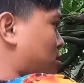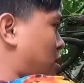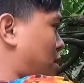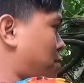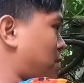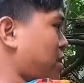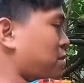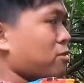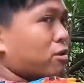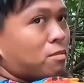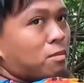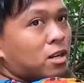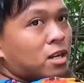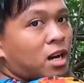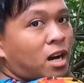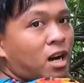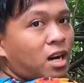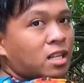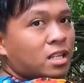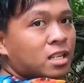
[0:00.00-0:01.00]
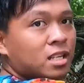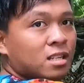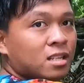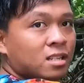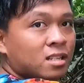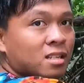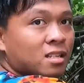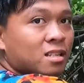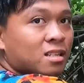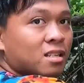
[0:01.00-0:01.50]
Saan ni mura maghas?
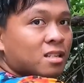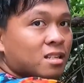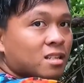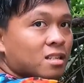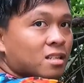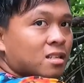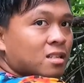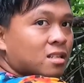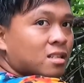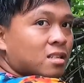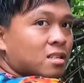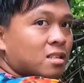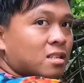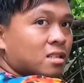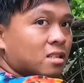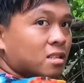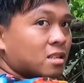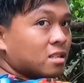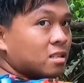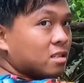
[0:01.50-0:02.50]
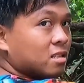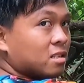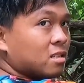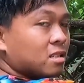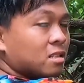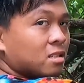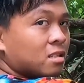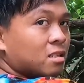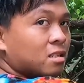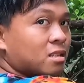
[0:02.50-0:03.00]
Di oy. Isda lagi
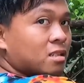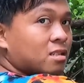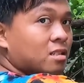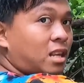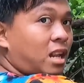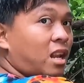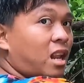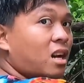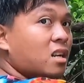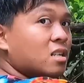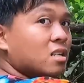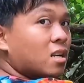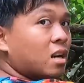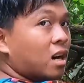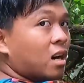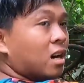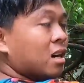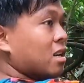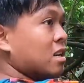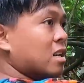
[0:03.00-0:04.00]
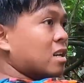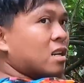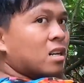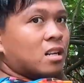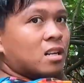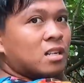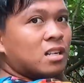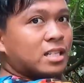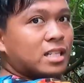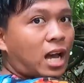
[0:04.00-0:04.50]
isda. Dalag? Oh, para
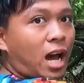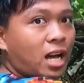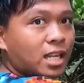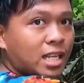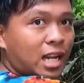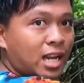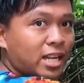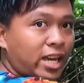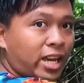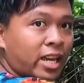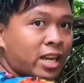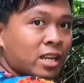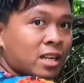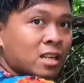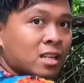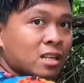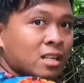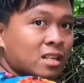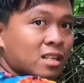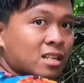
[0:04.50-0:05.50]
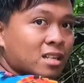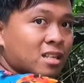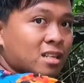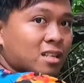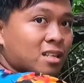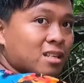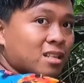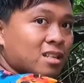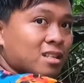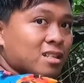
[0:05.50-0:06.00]
dalag. Nataas lagi. Dalag lagi
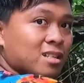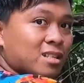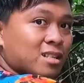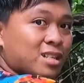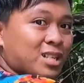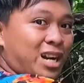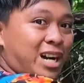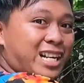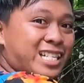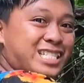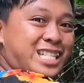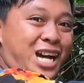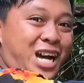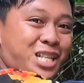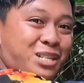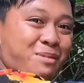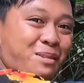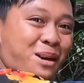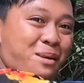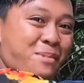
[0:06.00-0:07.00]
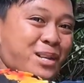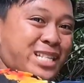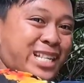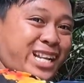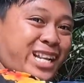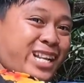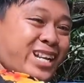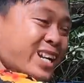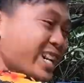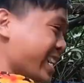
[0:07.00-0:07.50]
dalag. Ang taas mga
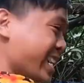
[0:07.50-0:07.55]
master.